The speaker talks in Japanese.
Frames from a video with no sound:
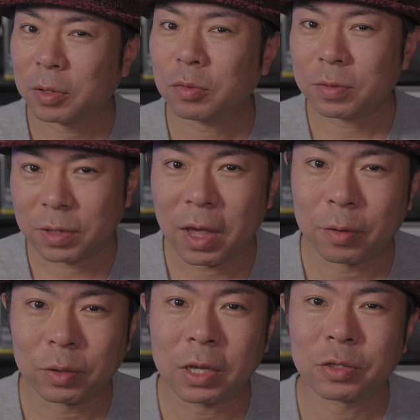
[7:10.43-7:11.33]
まあ、特にね、
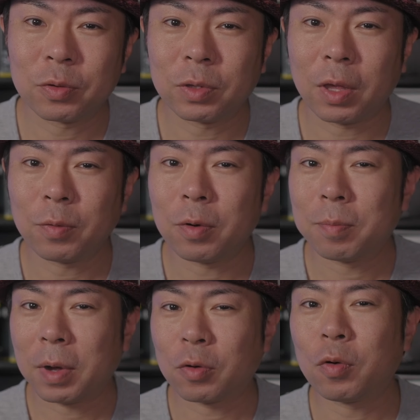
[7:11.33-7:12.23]
あの単焦点
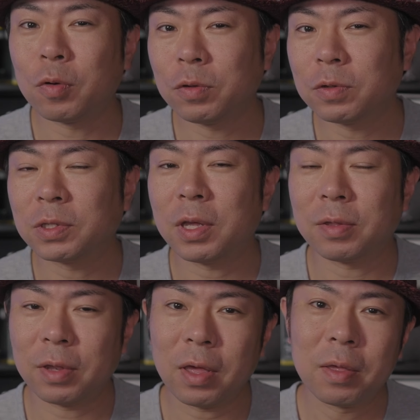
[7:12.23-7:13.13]
をまあ購入して
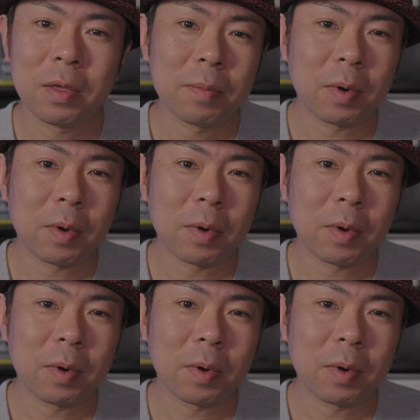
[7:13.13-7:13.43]
ですね、